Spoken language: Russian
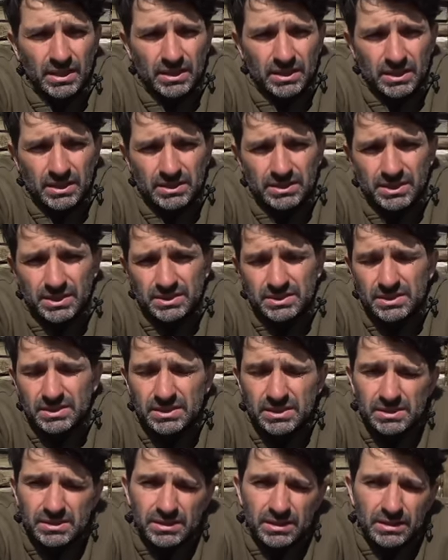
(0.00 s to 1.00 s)

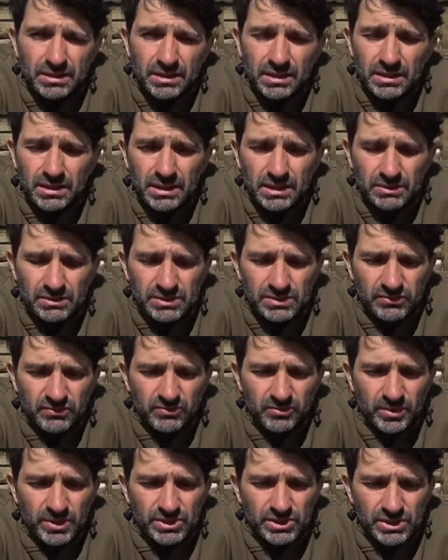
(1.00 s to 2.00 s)
30-40 а, градусов
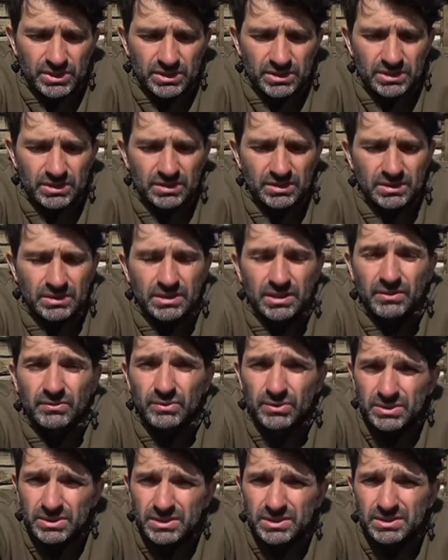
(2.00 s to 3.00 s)
в машине и
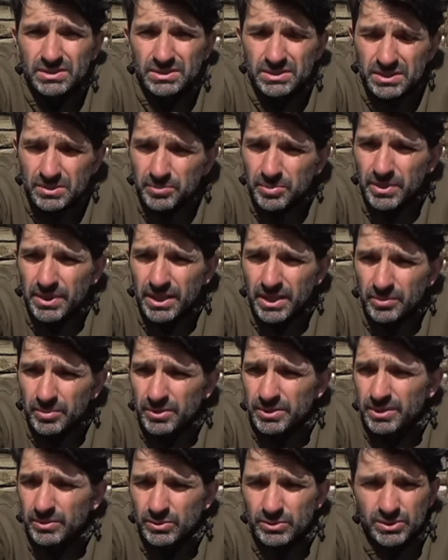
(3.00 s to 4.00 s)
того теплее,
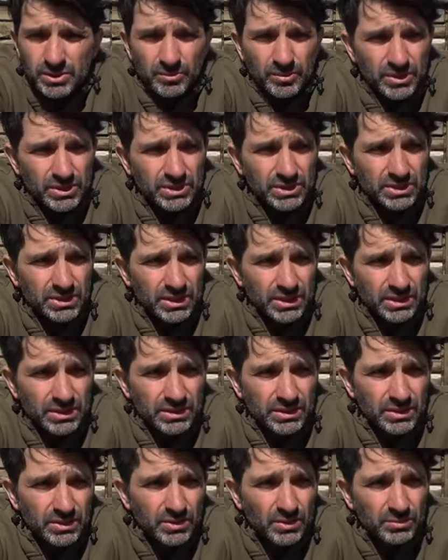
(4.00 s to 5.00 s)
потому что
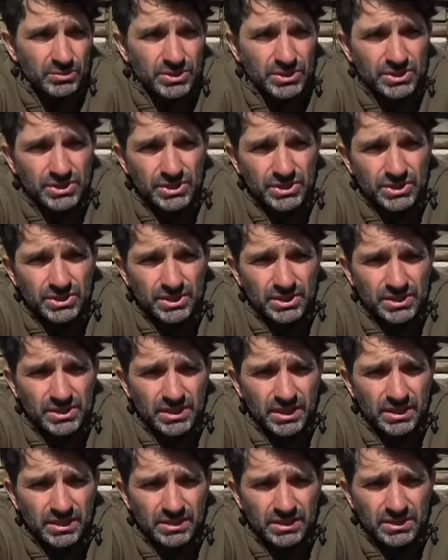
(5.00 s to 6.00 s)
машина днем частично
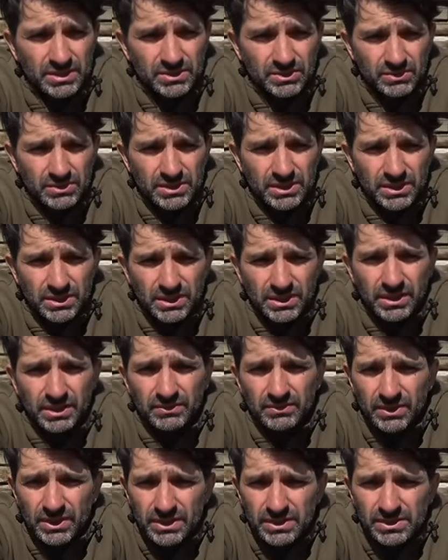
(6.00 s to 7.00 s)
стоит на солнце, она
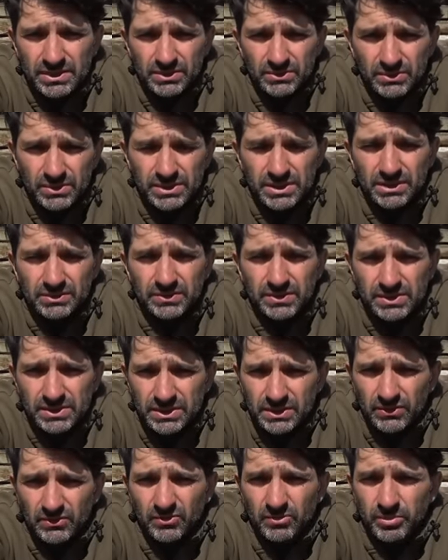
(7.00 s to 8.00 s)
нагревается, ну и,
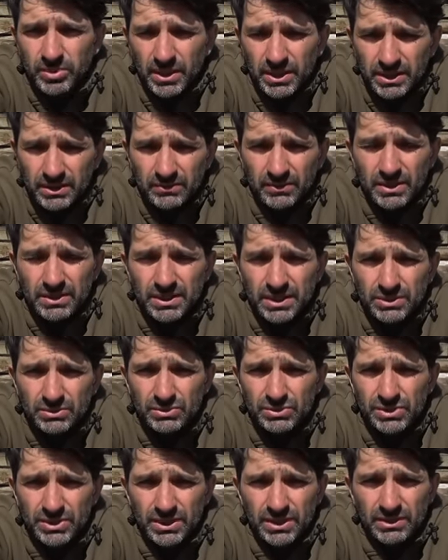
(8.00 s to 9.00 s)
соответственно, в баке вода
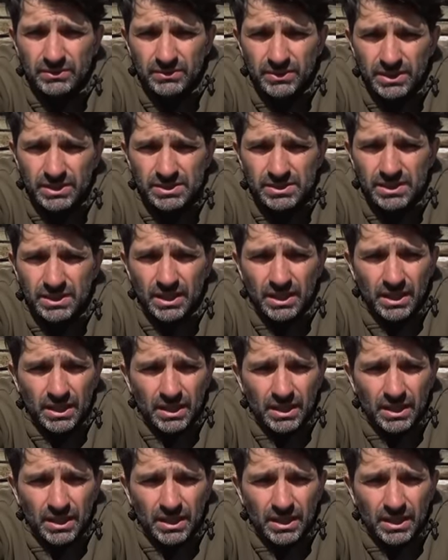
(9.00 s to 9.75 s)
тоже нагревается